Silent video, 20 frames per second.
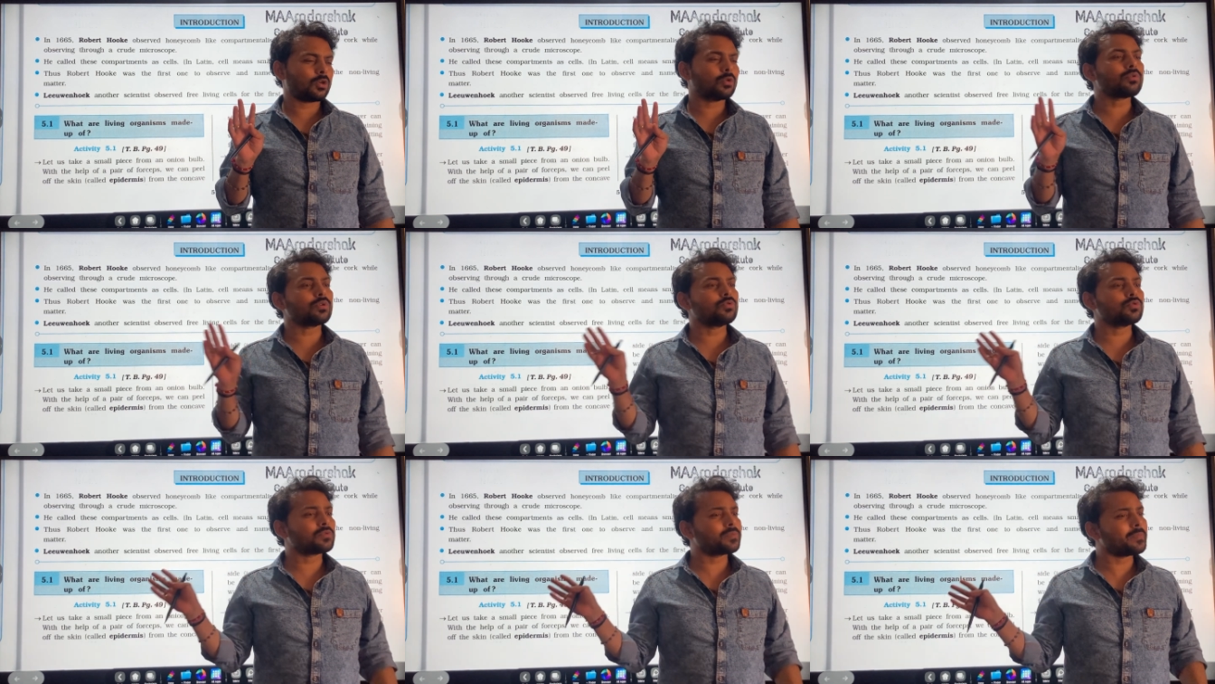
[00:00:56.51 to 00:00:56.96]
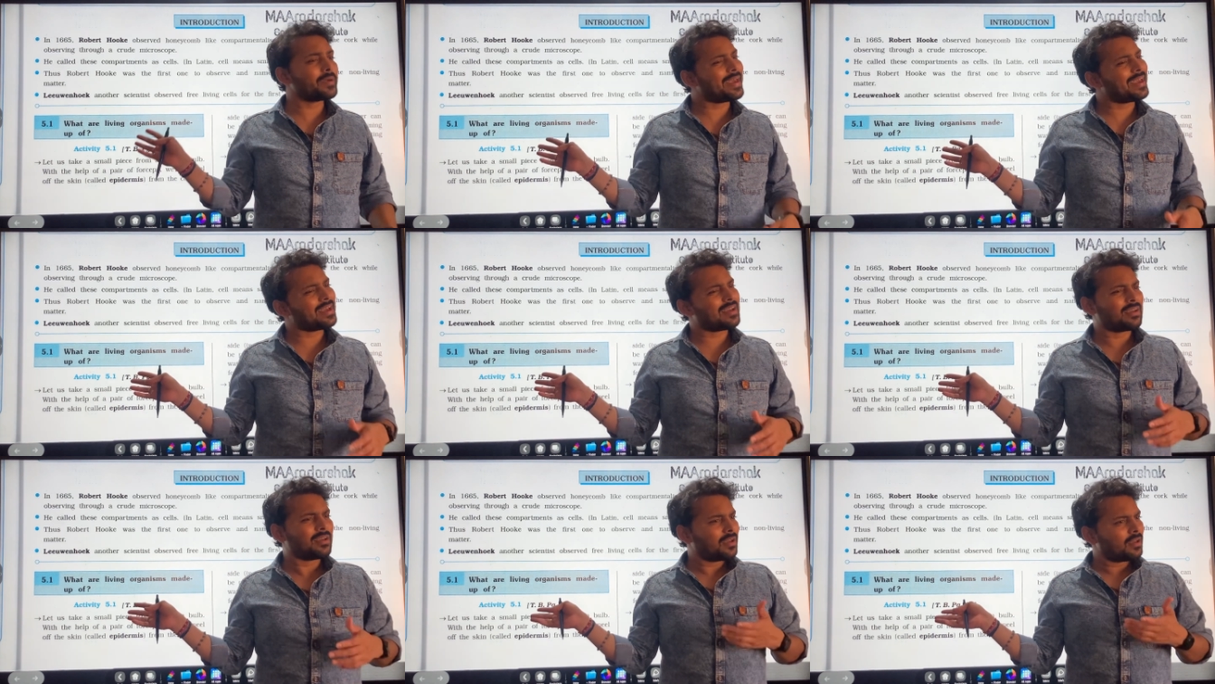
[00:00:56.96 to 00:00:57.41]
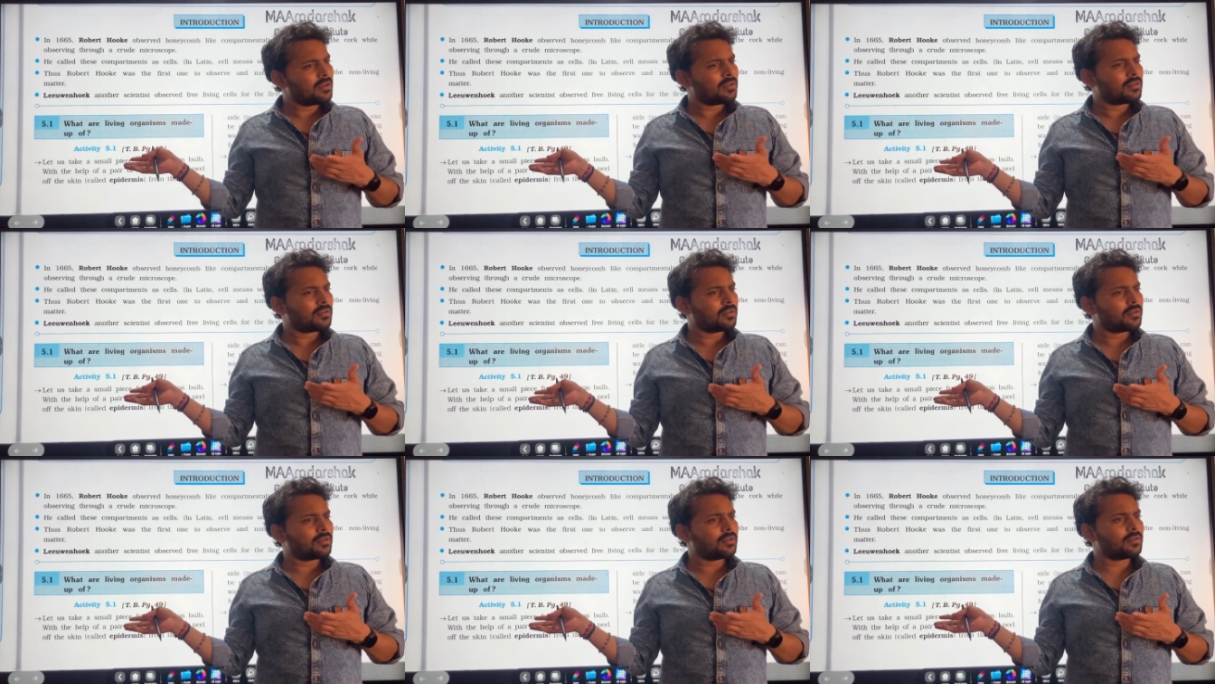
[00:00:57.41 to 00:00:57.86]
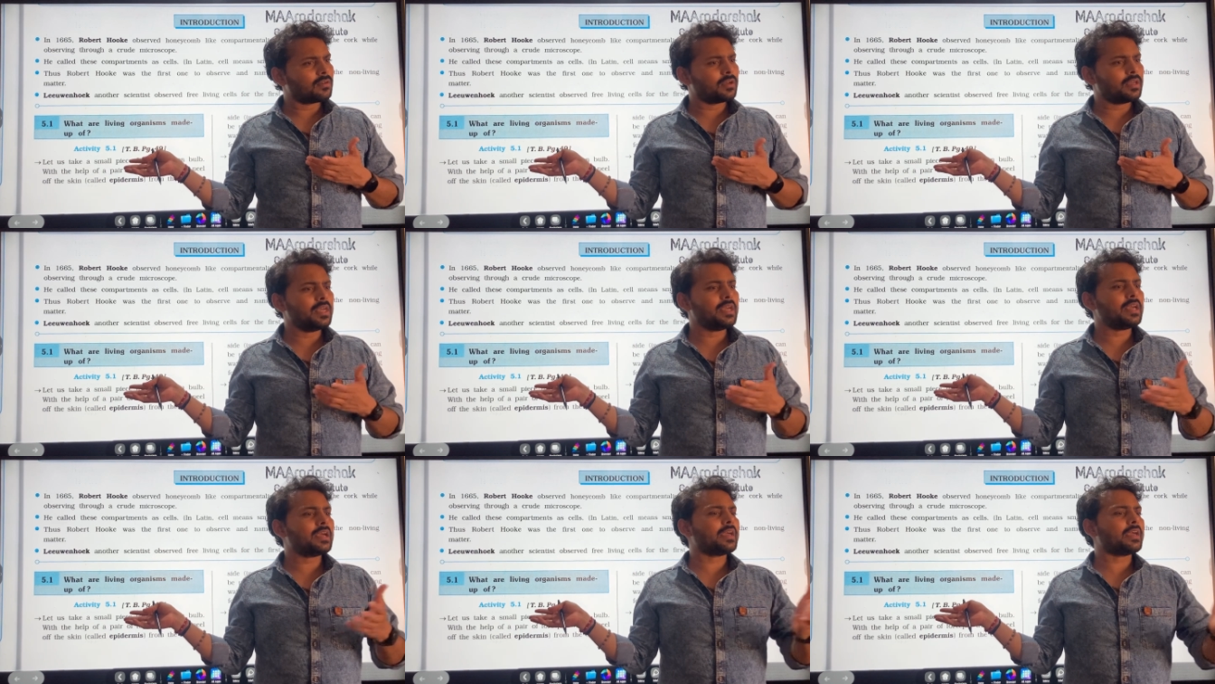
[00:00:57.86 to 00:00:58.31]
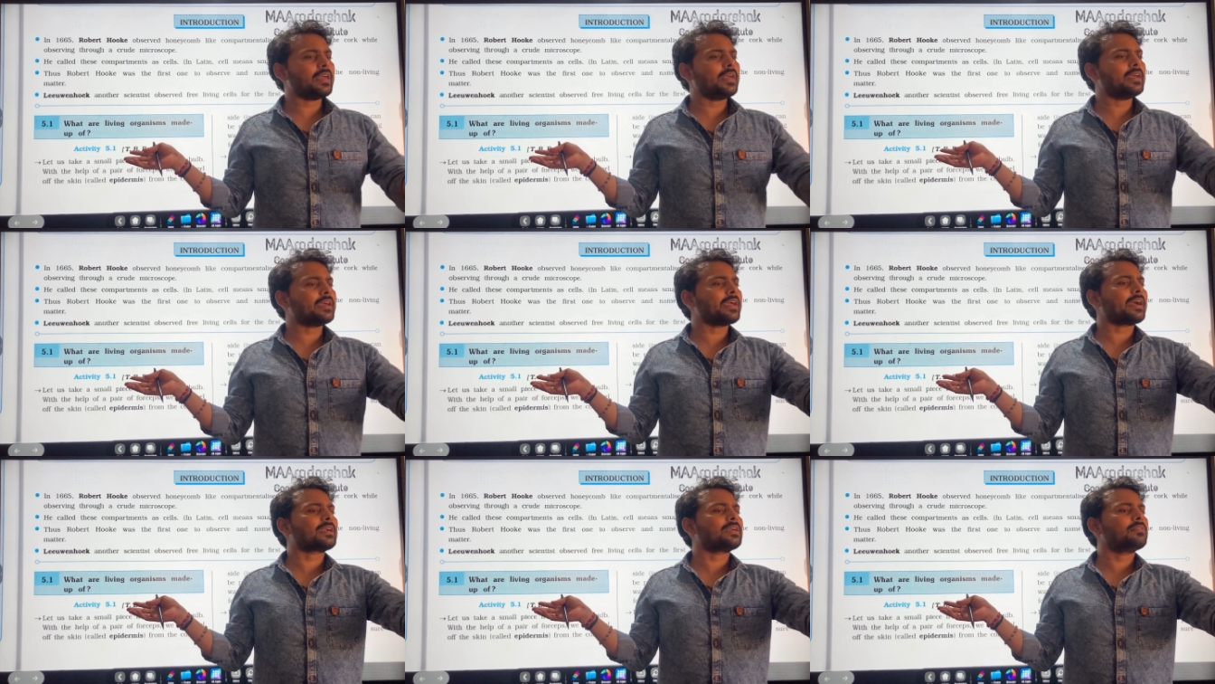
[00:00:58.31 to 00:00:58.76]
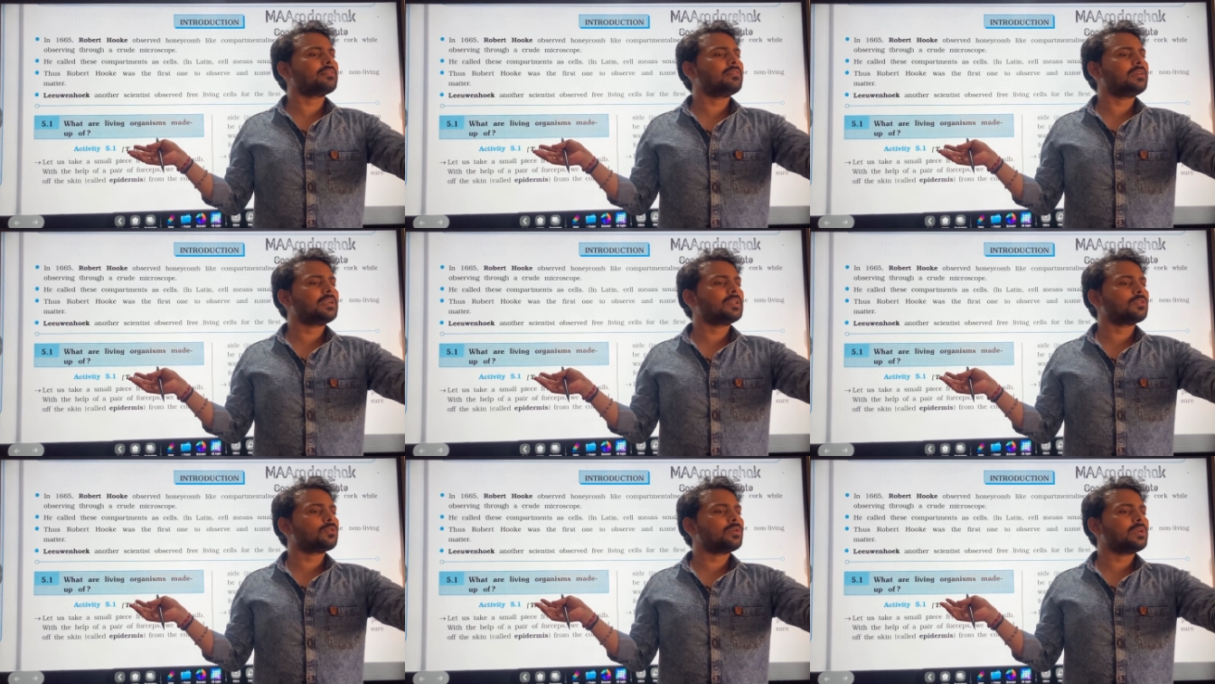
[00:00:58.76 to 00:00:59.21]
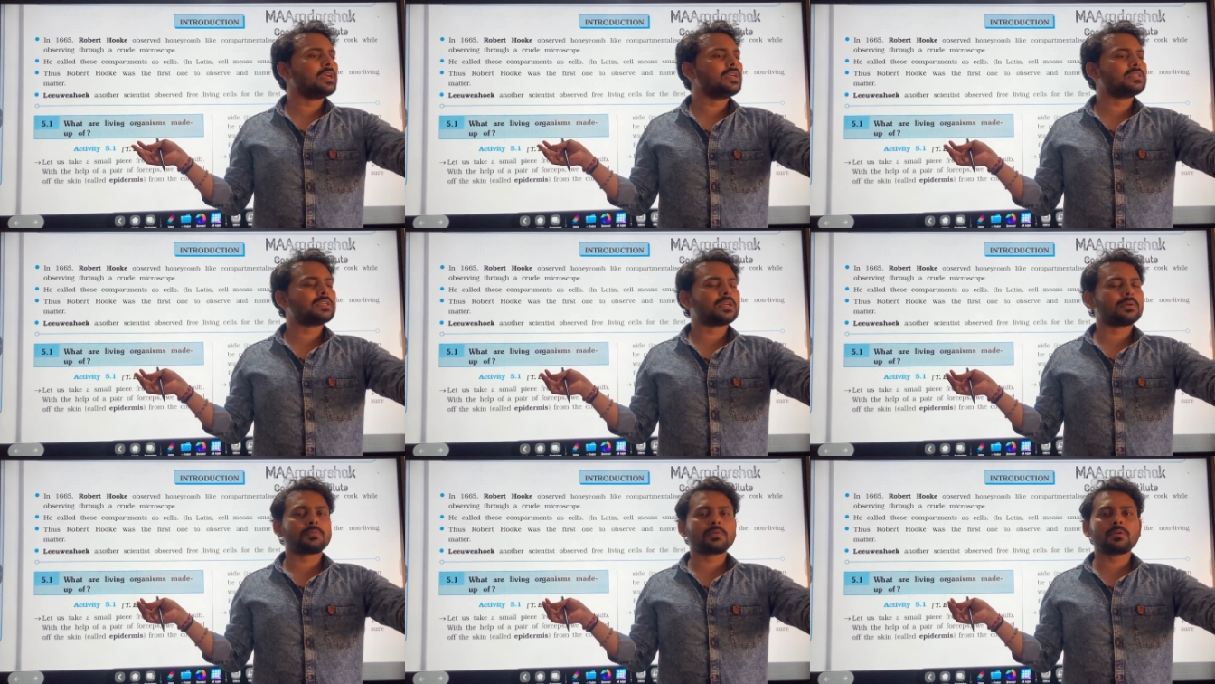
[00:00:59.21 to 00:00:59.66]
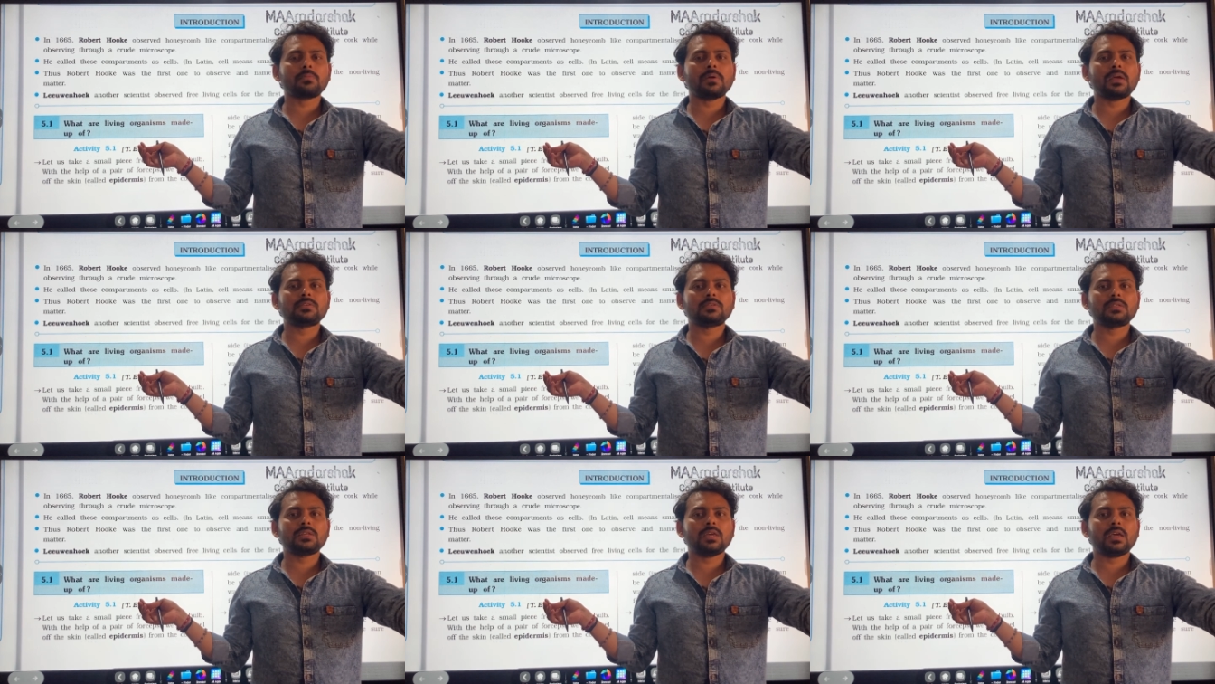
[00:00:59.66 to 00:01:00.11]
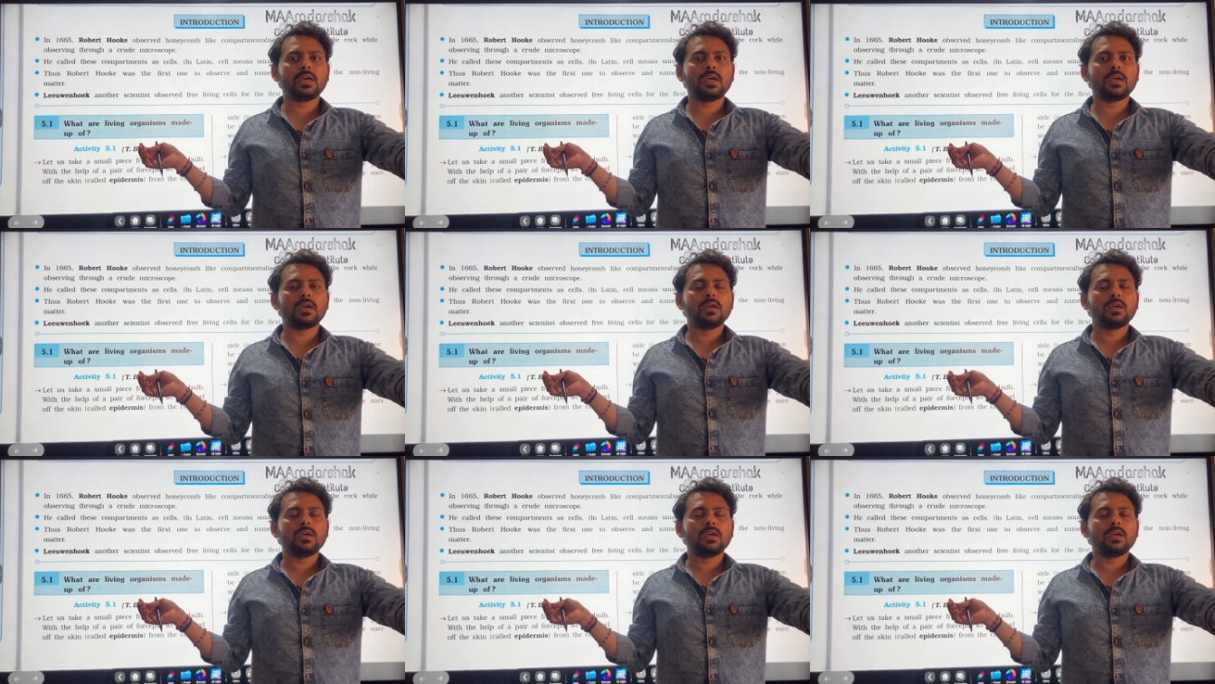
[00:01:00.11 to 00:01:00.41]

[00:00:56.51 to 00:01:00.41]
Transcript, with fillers: क्योंकि उसमें एक एक एक्टिविटी तो यही चैप्टर में ऐसी है